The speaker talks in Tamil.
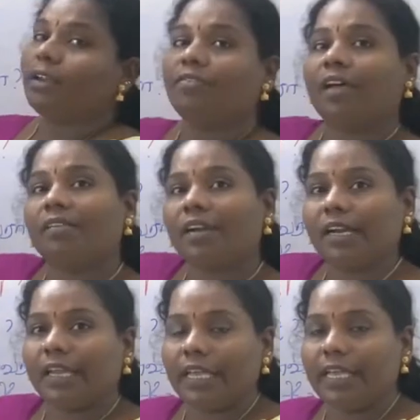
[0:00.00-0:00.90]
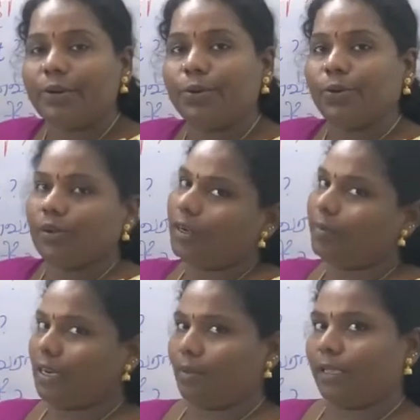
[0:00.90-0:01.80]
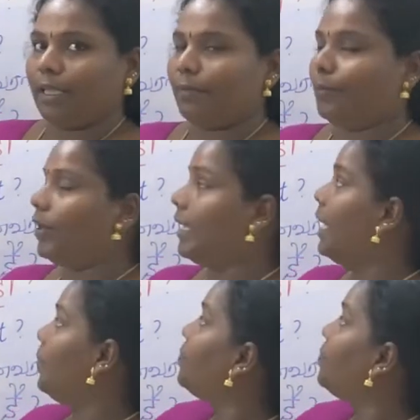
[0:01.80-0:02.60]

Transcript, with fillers: ஃபேவரட் ஹீரோ இப்படின்னு நம்ம கேட்போம் இல்லையா